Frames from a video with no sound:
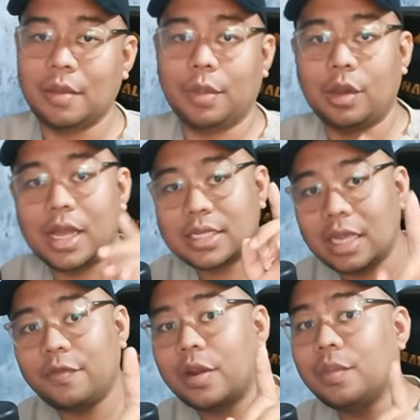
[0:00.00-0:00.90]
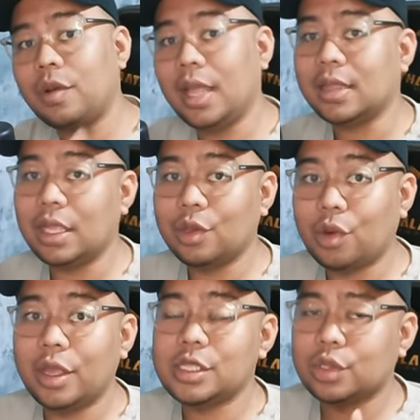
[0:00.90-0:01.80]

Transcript: Pero aside from collecting coins,